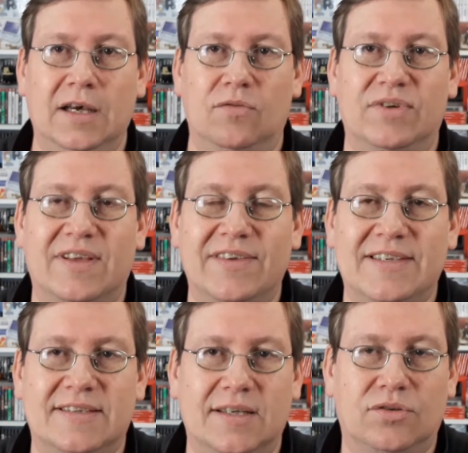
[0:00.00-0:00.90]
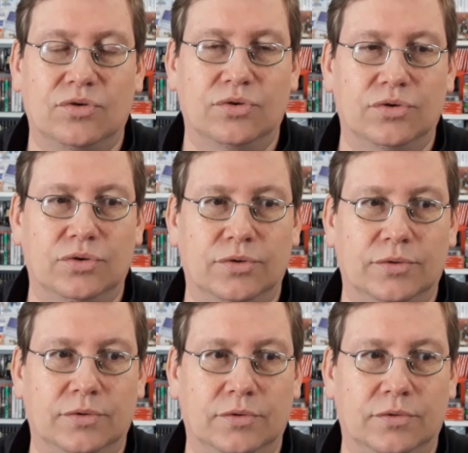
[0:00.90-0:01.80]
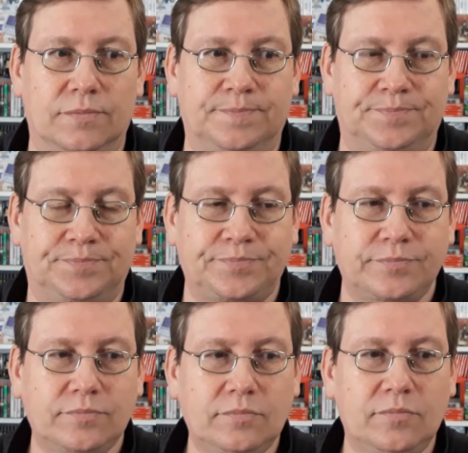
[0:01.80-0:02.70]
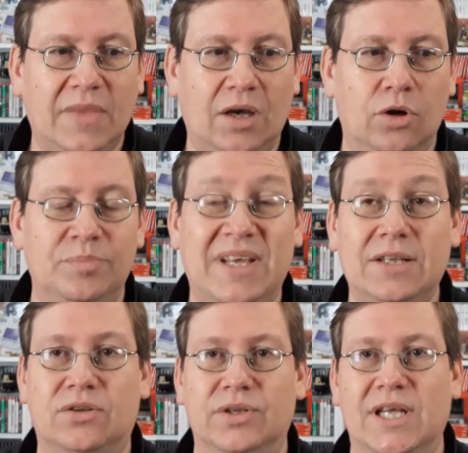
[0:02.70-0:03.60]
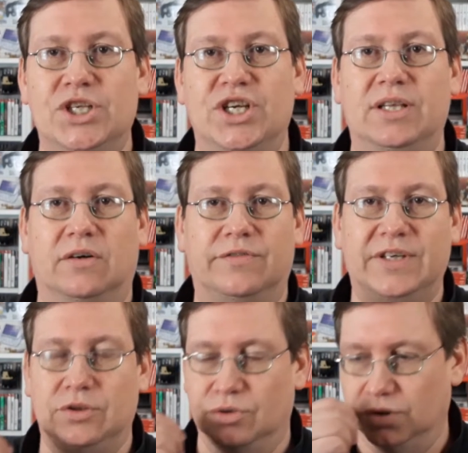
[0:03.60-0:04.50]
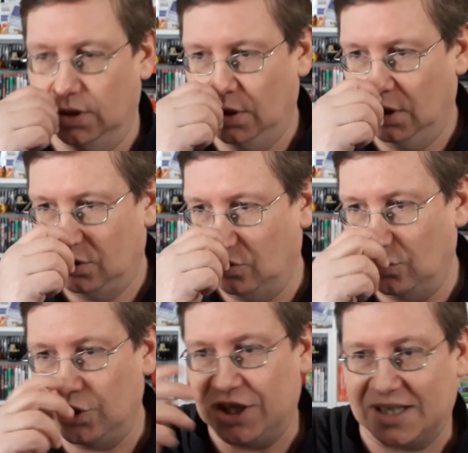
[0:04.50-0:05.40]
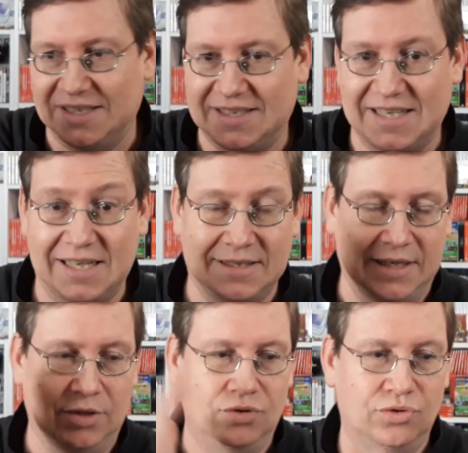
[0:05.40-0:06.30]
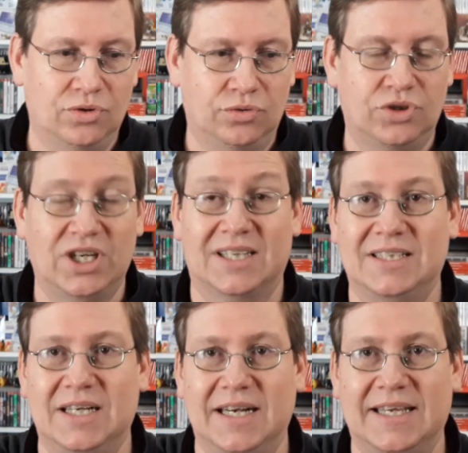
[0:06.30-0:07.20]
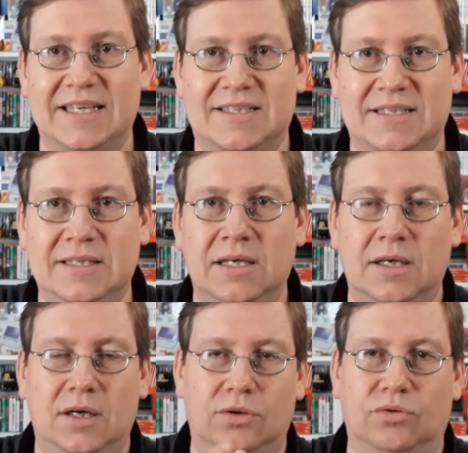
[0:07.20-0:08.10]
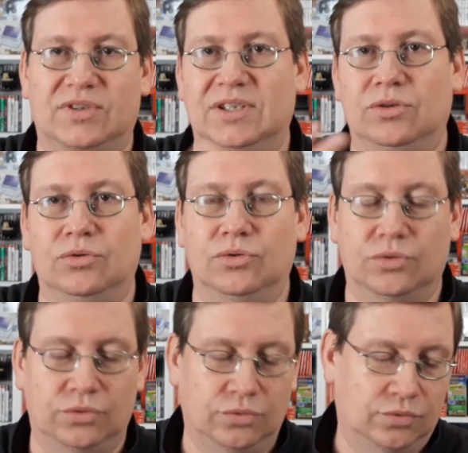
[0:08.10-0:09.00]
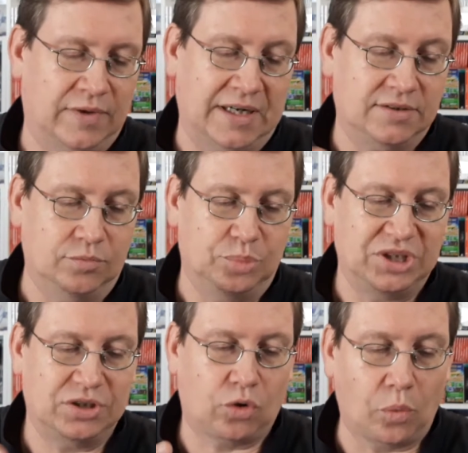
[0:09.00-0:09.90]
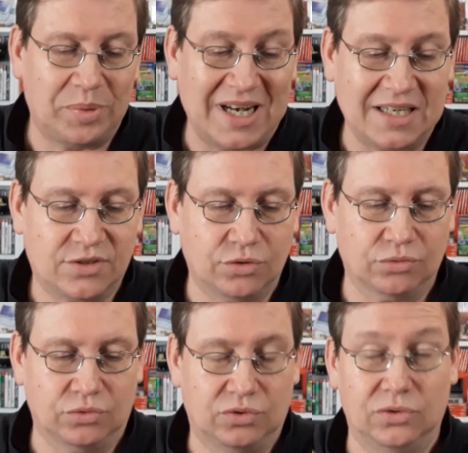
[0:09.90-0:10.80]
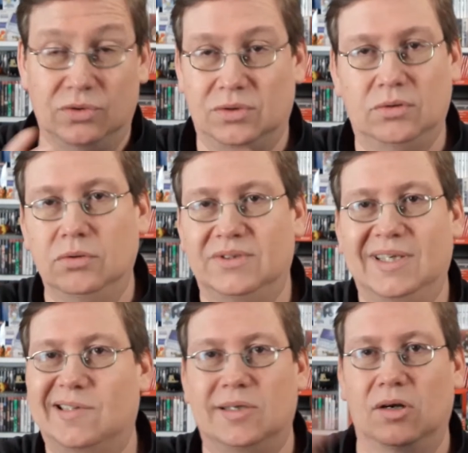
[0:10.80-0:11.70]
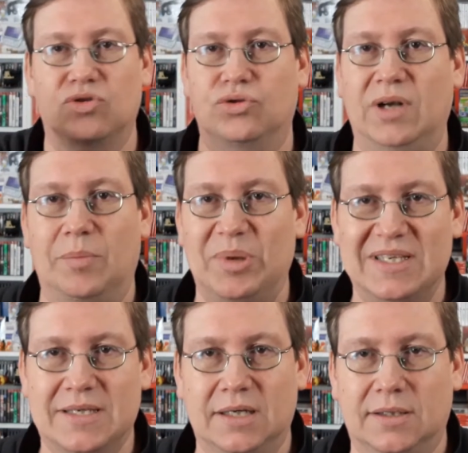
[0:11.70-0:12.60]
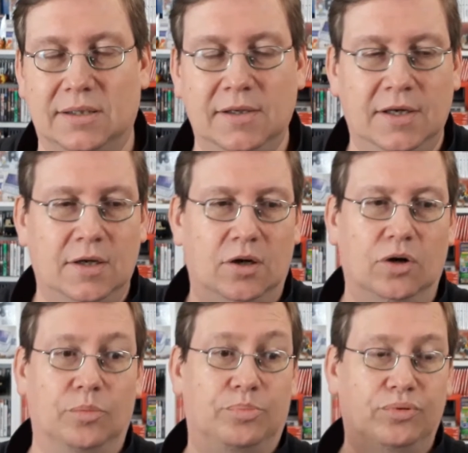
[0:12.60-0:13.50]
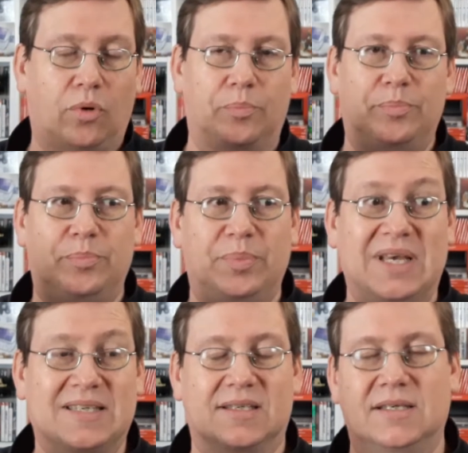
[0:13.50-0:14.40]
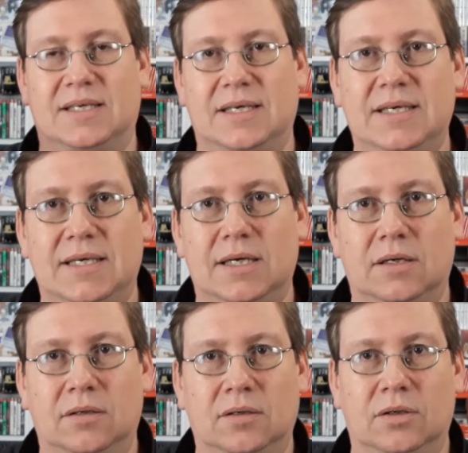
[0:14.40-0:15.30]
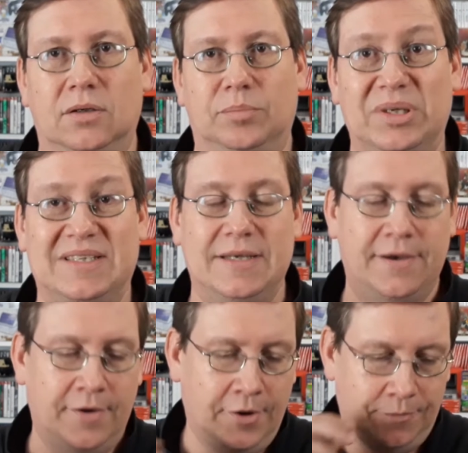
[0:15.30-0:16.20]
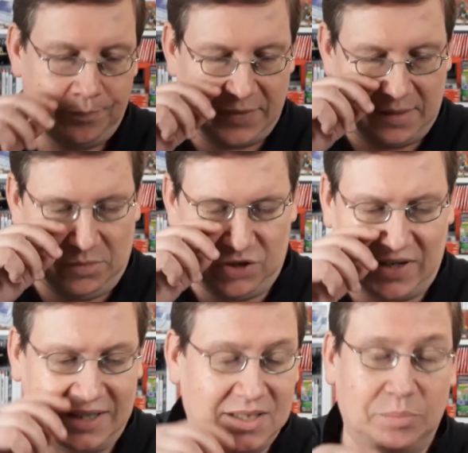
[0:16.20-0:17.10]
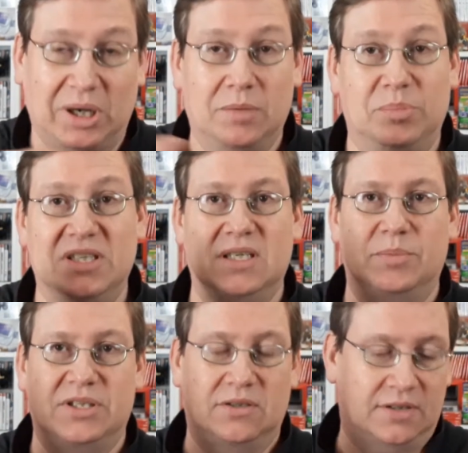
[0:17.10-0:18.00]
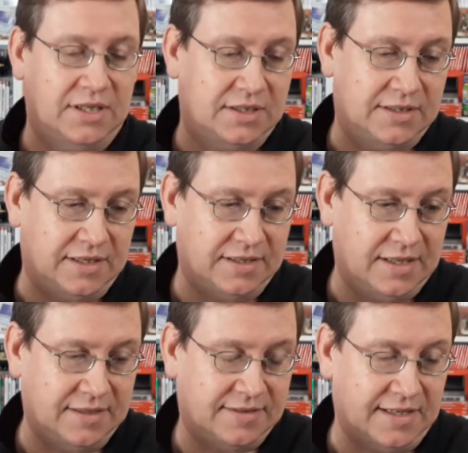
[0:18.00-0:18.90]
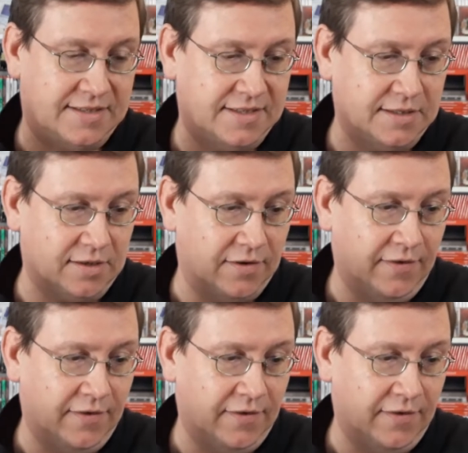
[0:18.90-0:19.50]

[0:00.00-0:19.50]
Vous savez, c'est cette euh, update NetGen en fait de de Uncharted CAD et une, Uncharted Legacy. Donc c'est une, euh, voilà, c'est une petite compilation de ces deux excellents jeux de la PS4 hein, euh, pour PS5 et euh, PC. Mais je vais arrêter de parler de PC parce qu'il y en a avec ça, ça excite.